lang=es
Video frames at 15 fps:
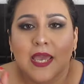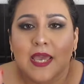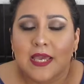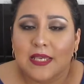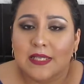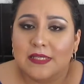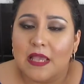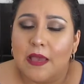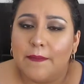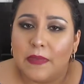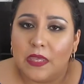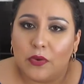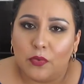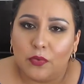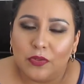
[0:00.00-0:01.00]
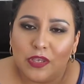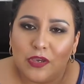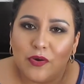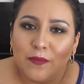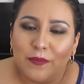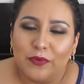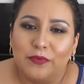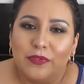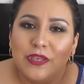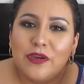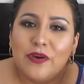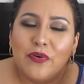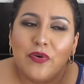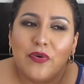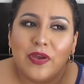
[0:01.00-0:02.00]
Es mi único, mi
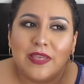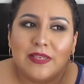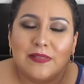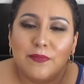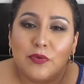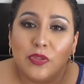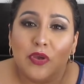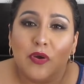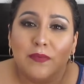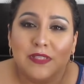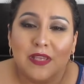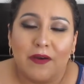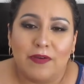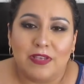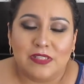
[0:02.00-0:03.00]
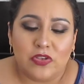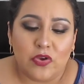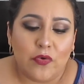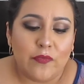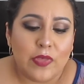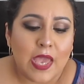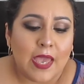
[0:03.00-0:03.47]
único, eh, mi única observación.